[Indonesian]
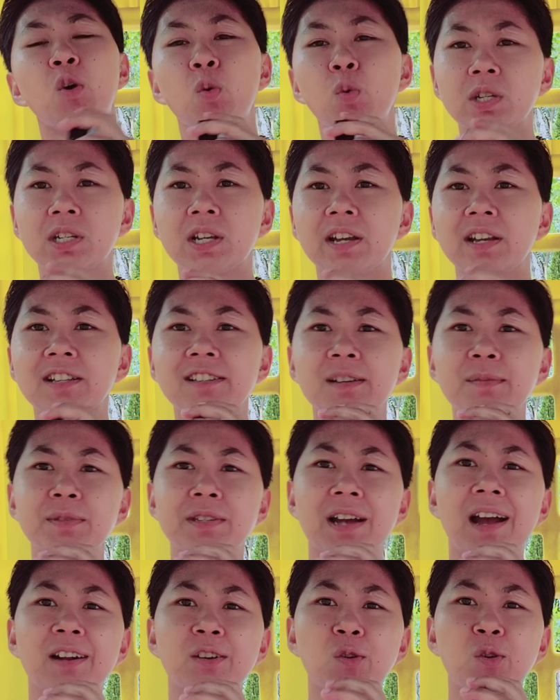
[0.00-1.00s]
uis kayak Sam
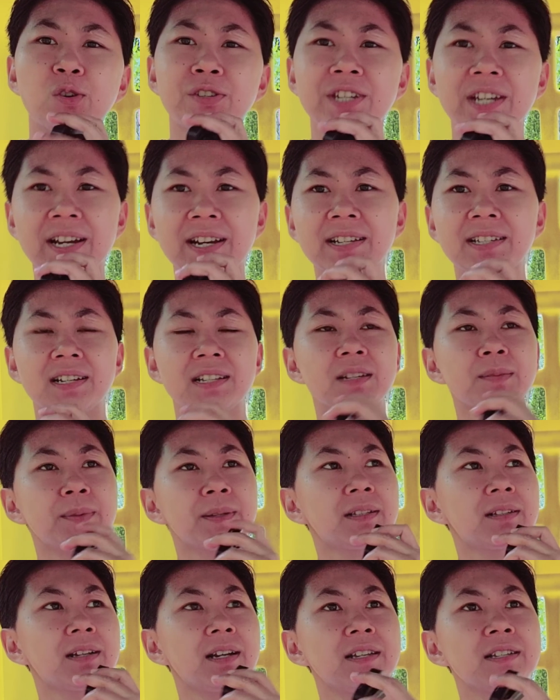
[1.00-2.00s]
jangan ngoceh aja
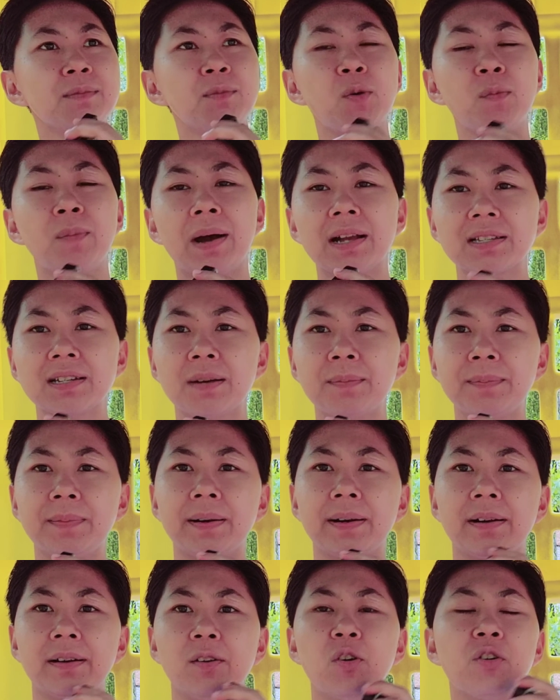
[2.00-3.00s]
cepat kayak sama mau bahas
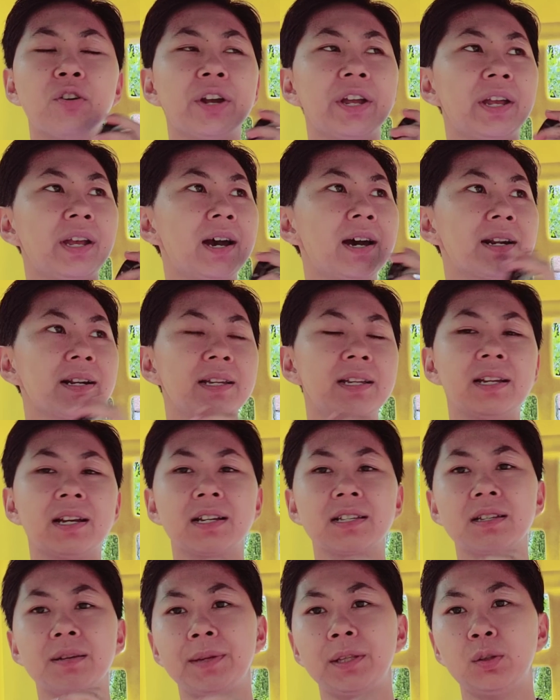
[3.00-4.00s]
apa. Oke, hari ini
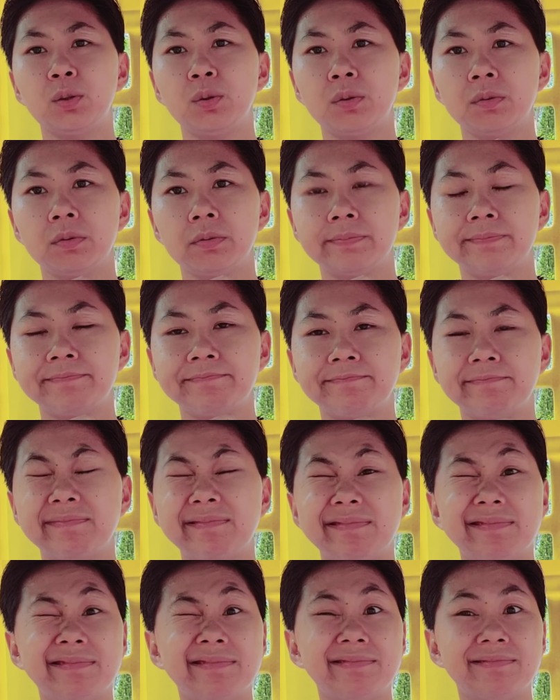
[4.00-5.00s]
kayak Sam itu
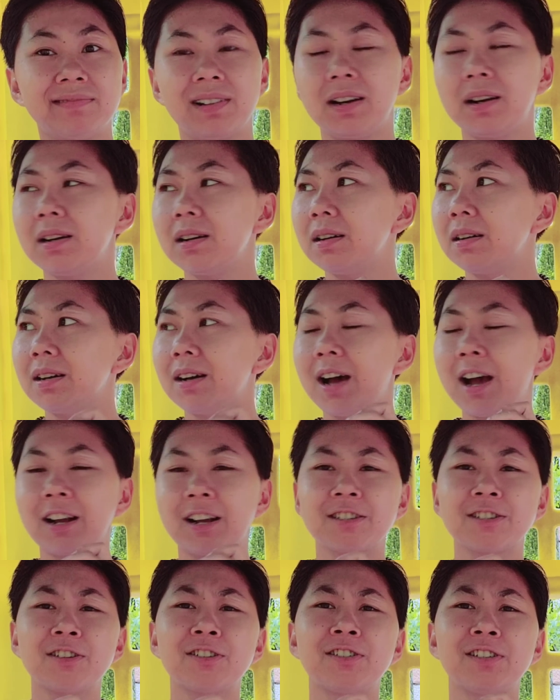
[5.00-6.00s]

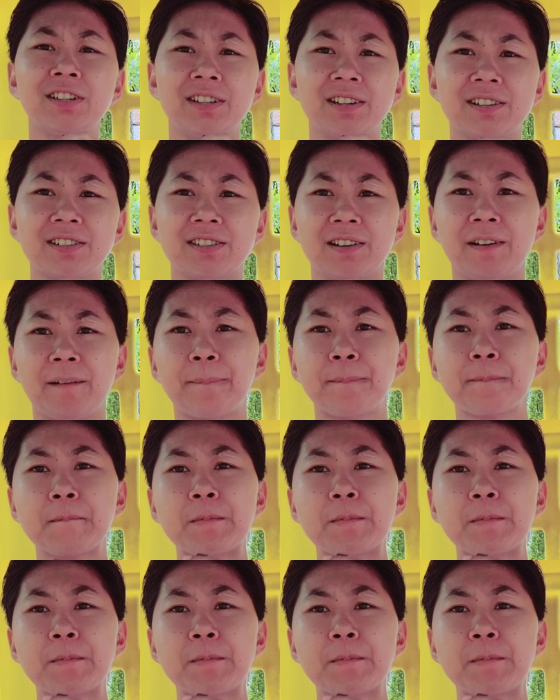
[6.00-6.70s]
agak sedih ya guys ya.